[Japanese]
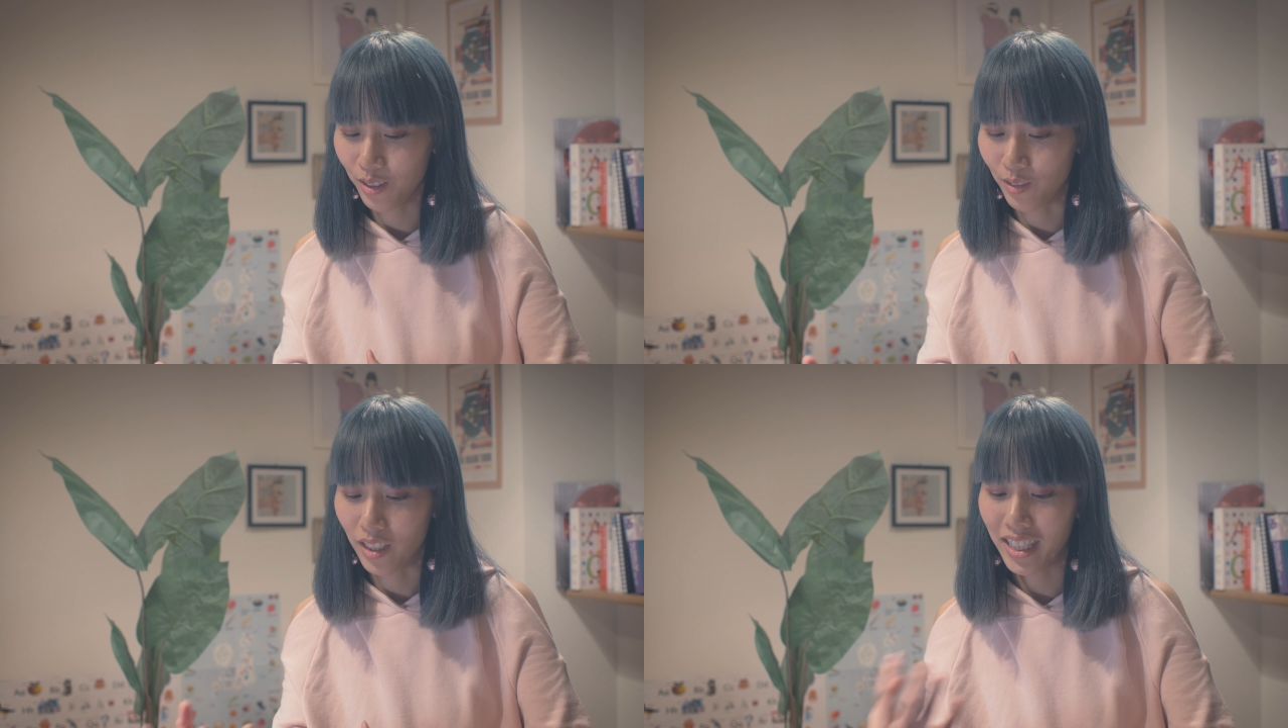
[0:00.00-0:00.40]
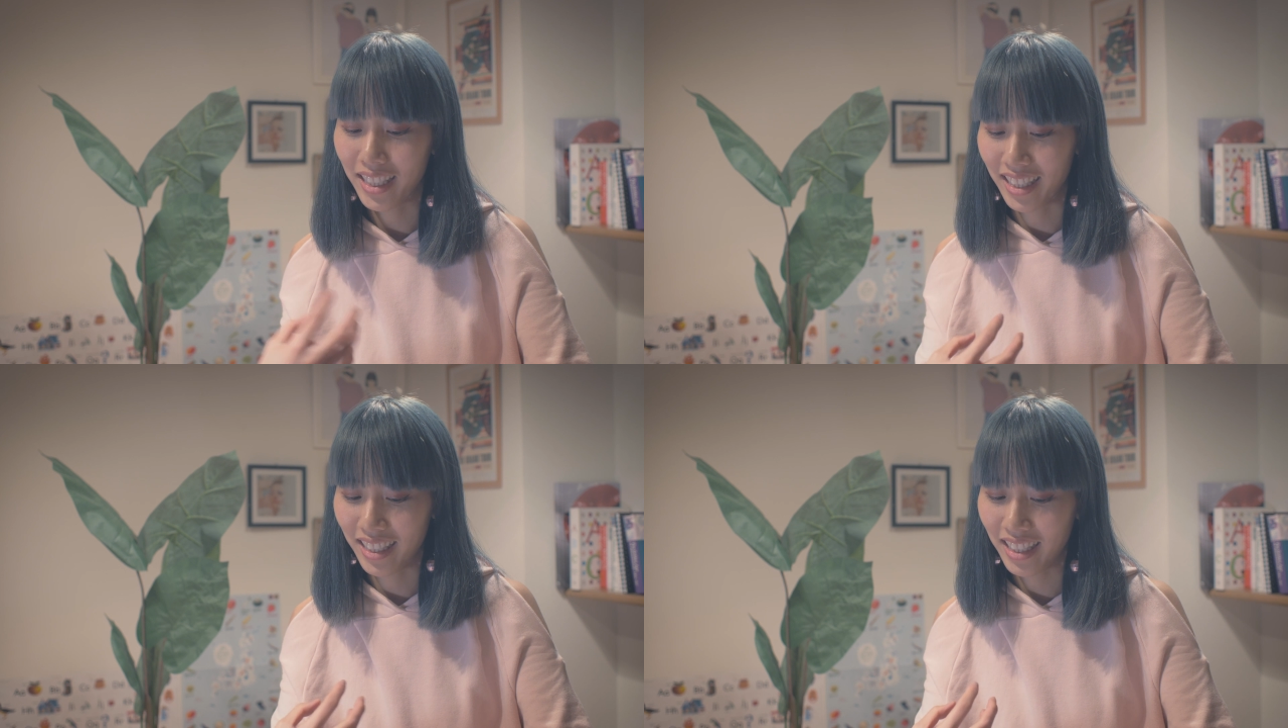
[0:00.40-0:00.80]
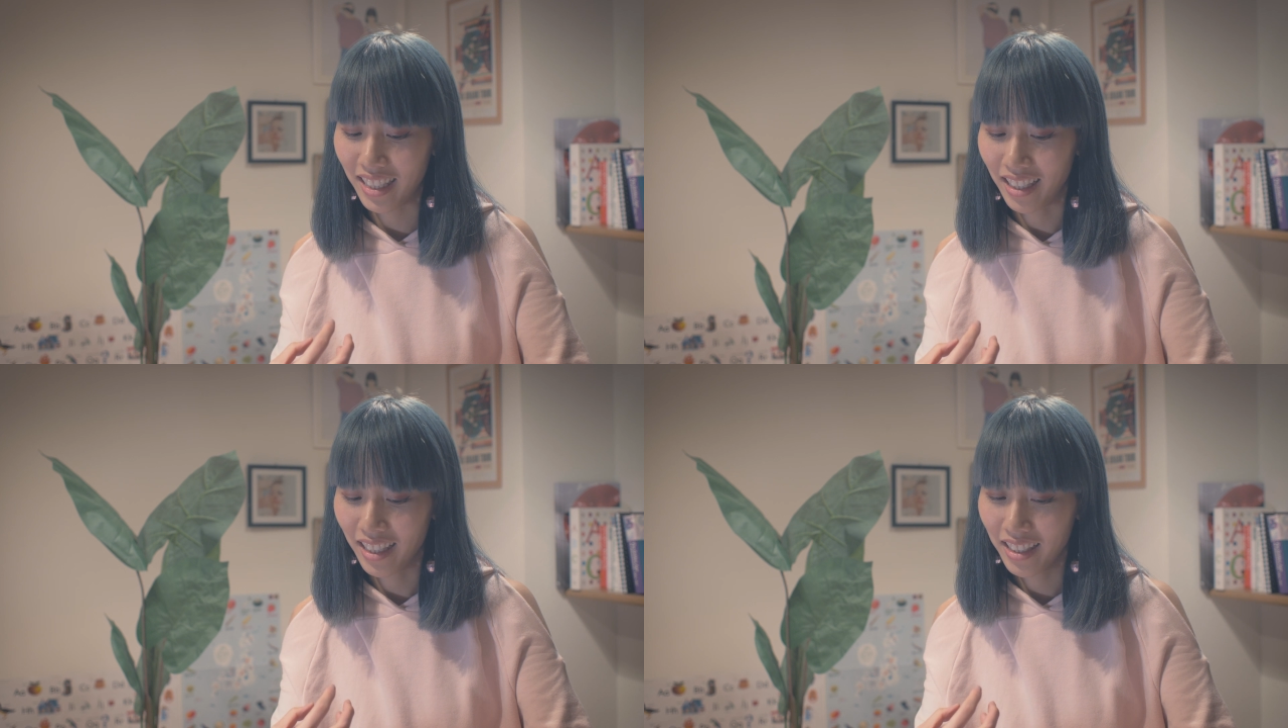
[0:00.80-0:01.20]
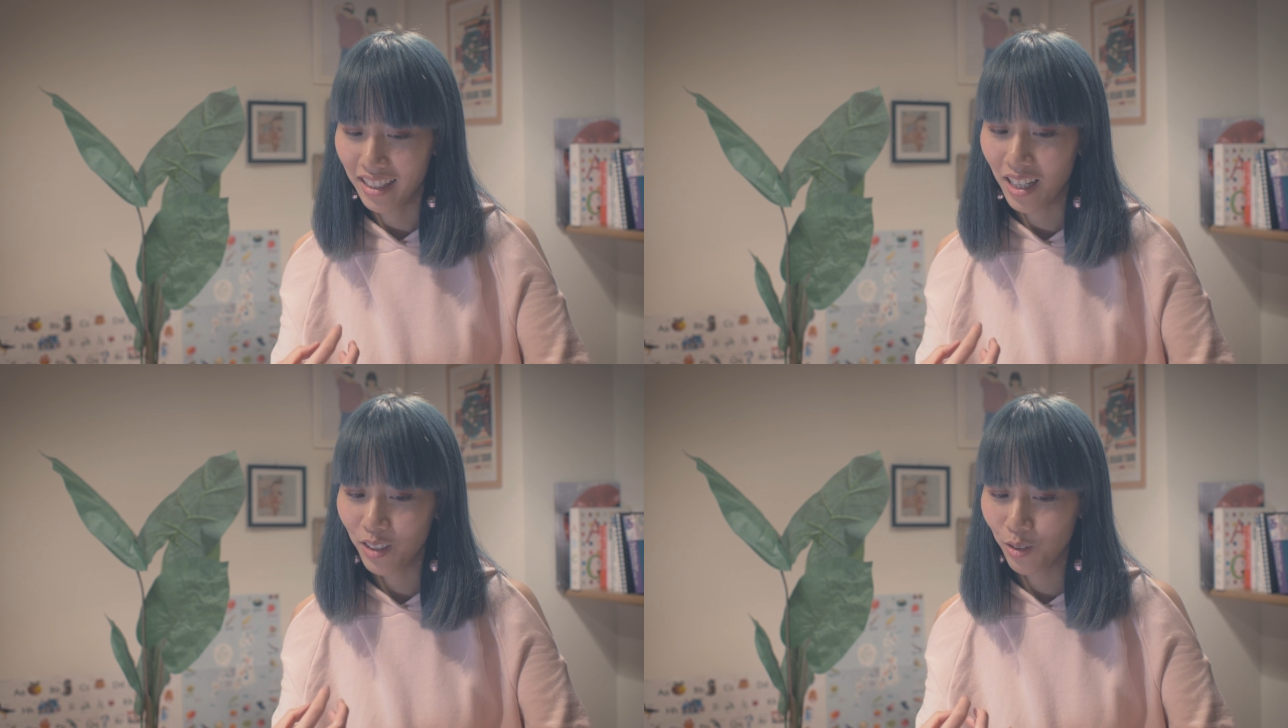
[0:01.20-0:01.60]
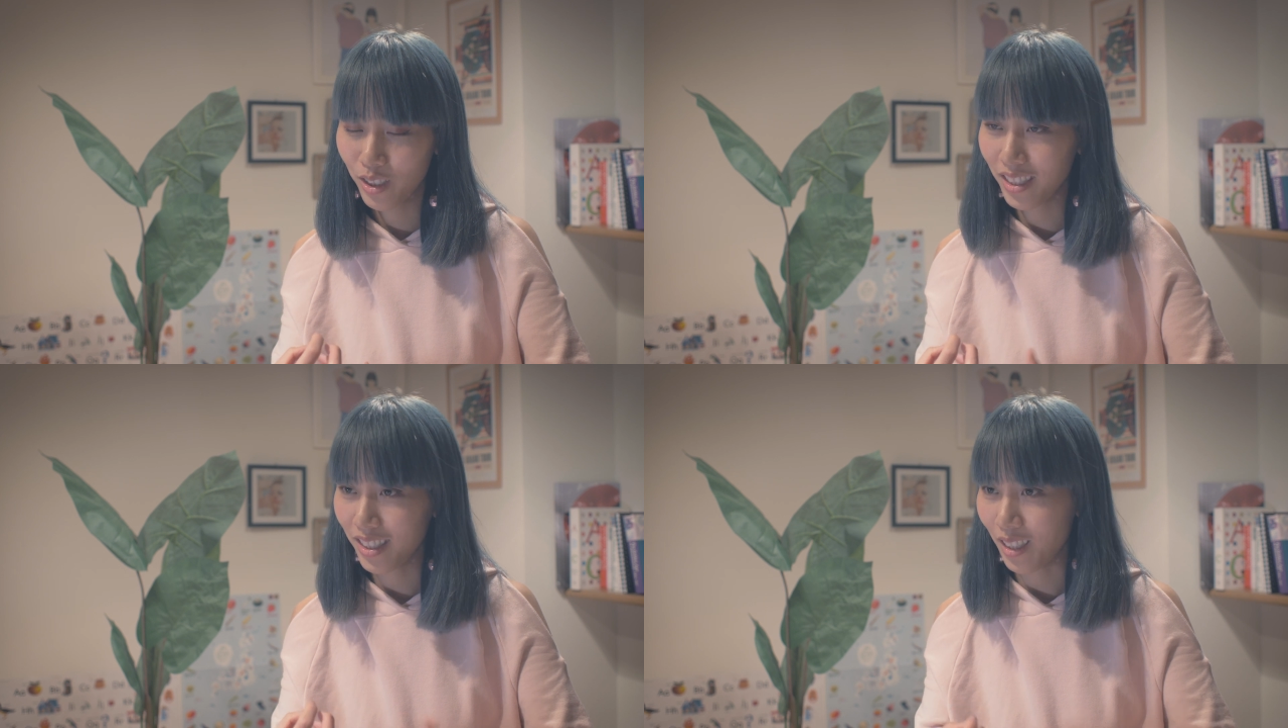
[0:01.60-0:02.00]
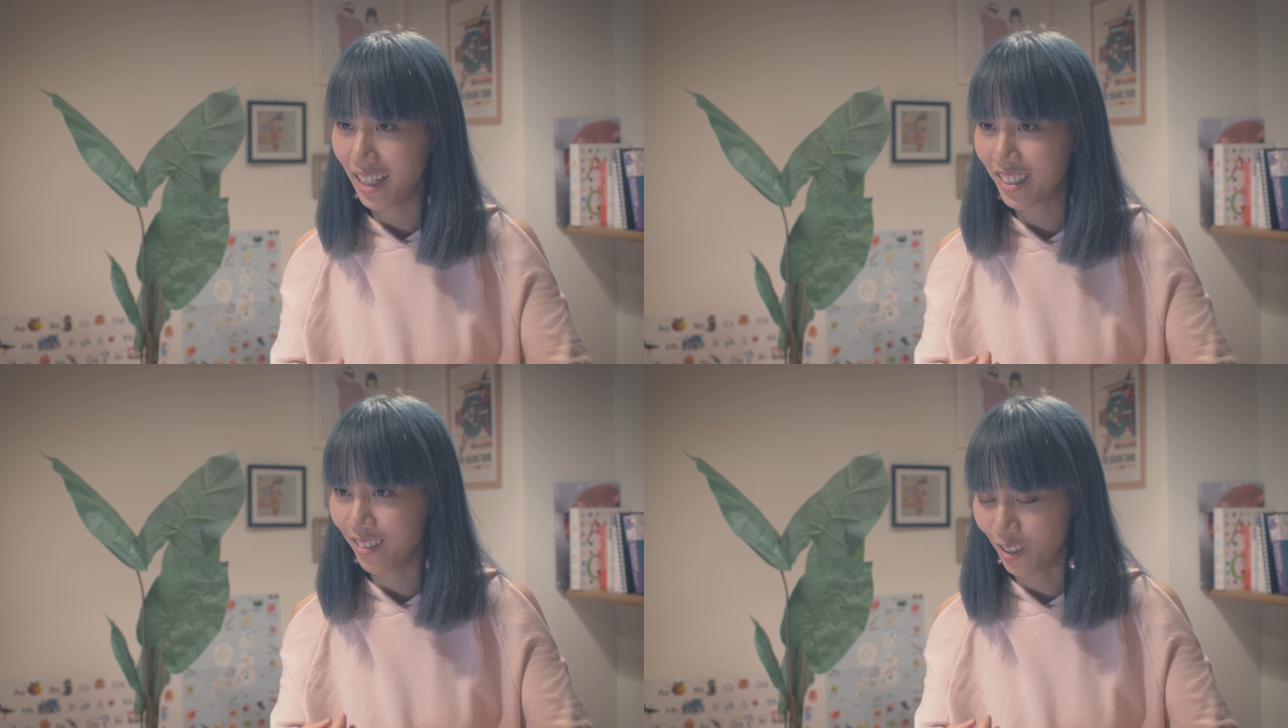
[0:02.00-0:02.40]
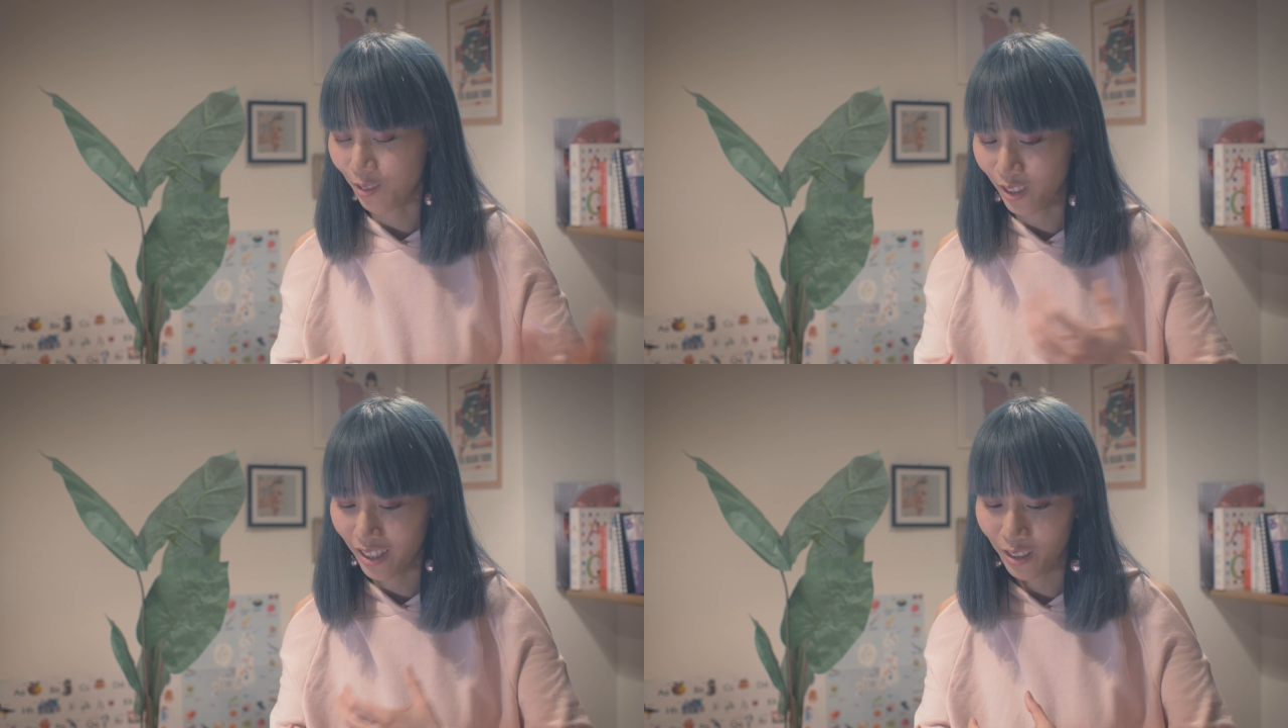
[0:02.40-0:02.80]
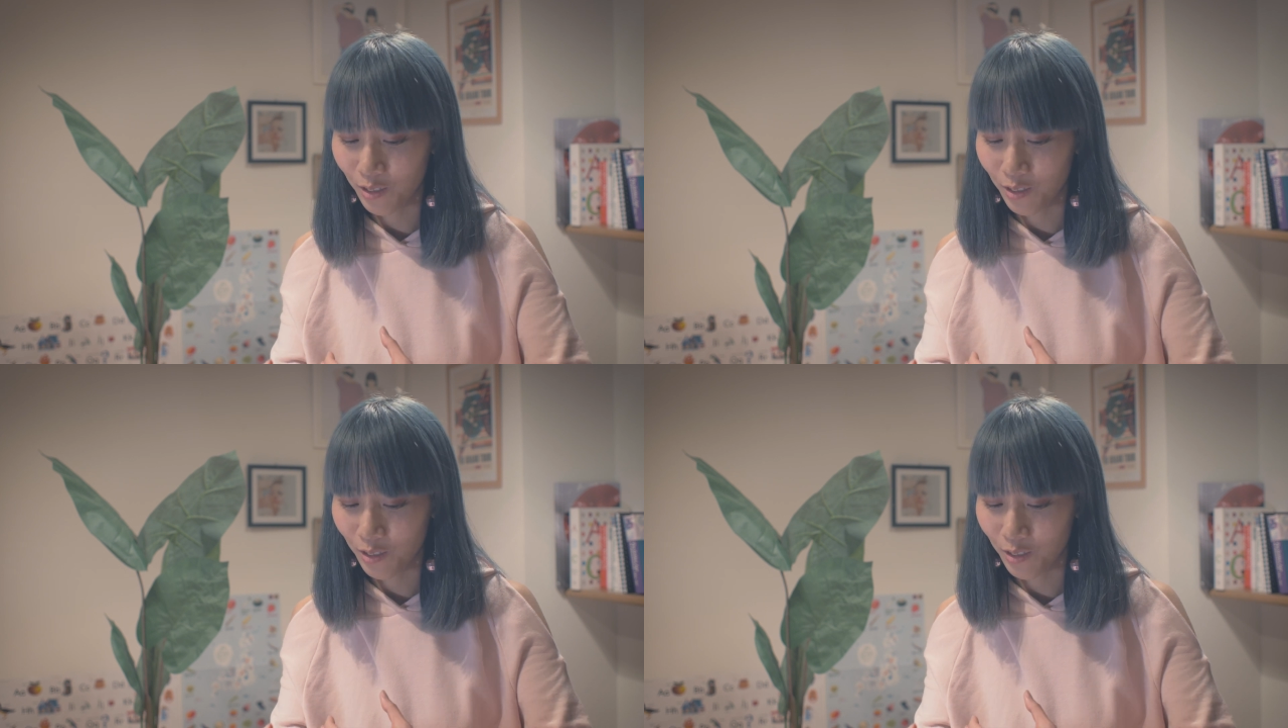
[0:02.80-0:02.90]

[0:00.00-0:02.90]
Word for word: るのが返ってきて、あ、そしたらじゃあ歌詞はこれでい